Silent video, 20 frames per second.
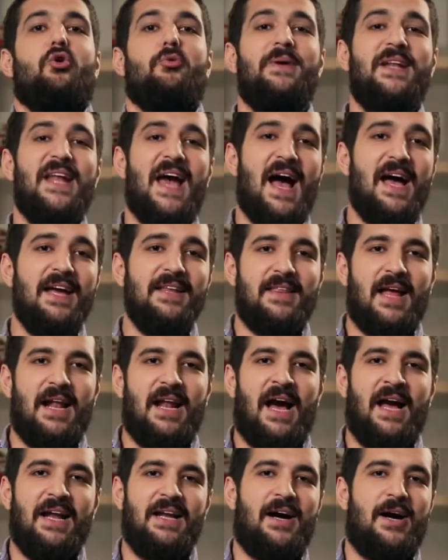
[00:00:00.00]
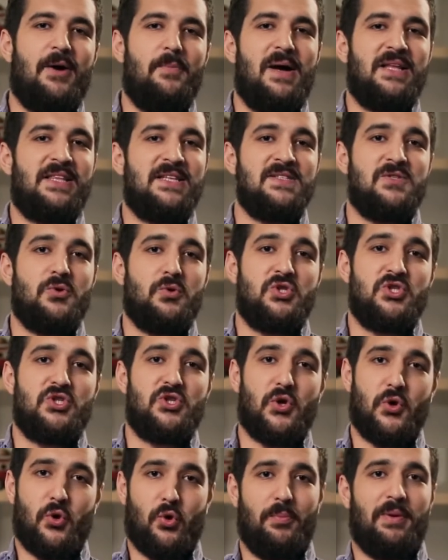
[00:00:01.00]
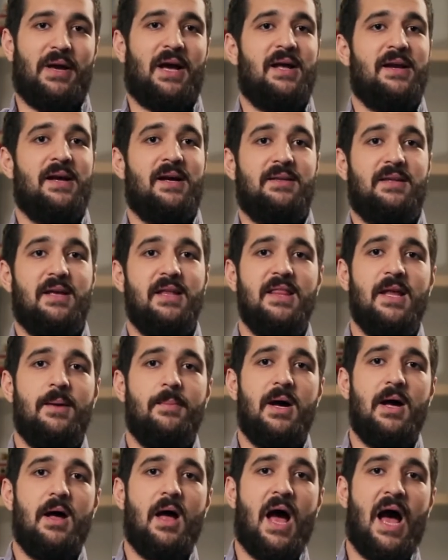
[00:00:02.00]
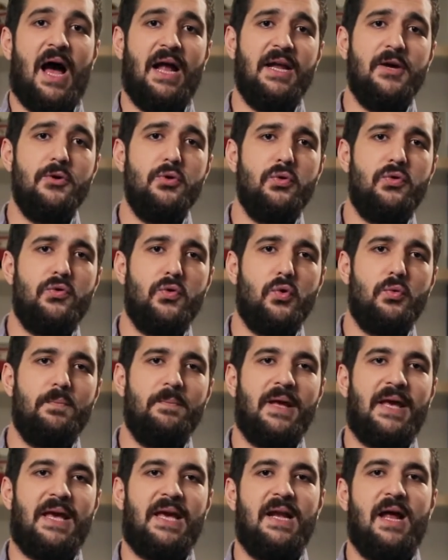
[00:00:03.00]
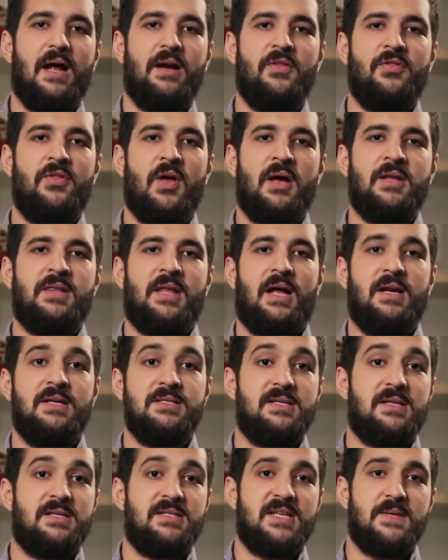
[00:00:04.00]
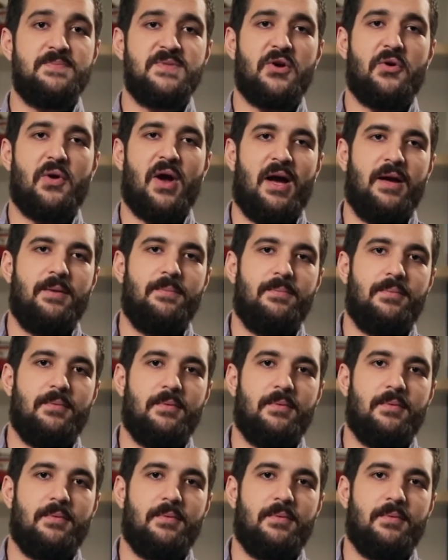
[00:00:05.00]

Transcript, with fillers: وبنهاية هالحلقة ما تنسوا تشتركوا بقناة إنما على يوتيوب من خلال الضغط على زر سبسكرايب